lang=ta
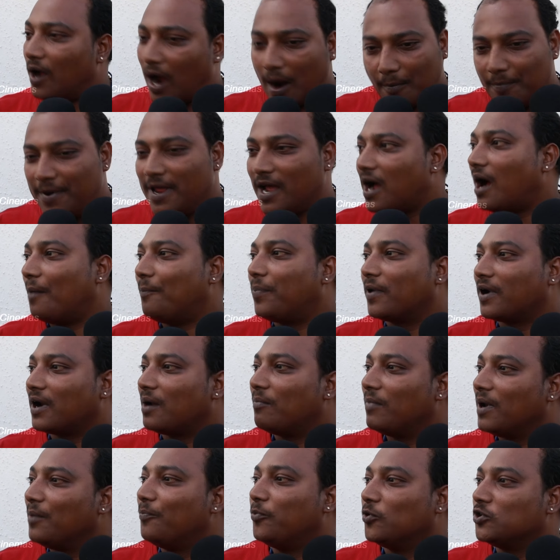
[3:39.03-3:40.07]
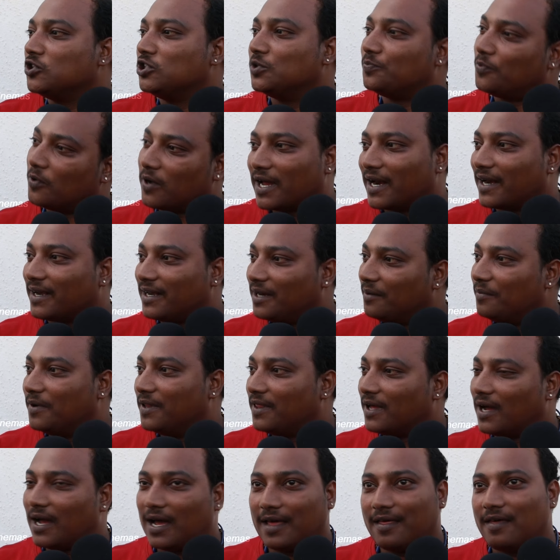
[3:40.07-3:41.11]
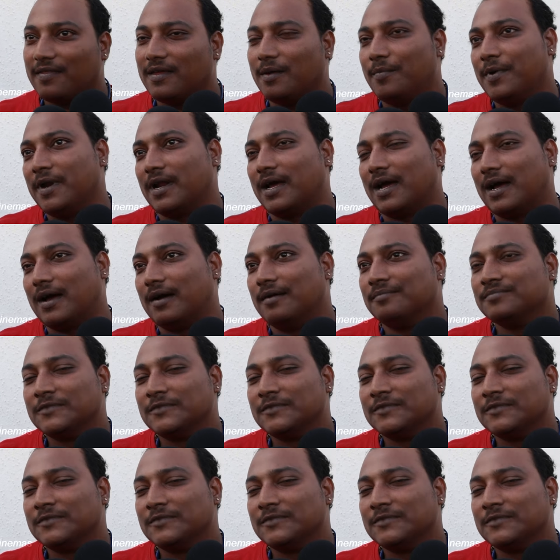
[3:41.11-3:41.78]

அப்படியே அப்புறம் நம்மளே புரிஞ்சுப்போம் கரெக்ட் இப்படி தான் அதாவது எப்படின்னா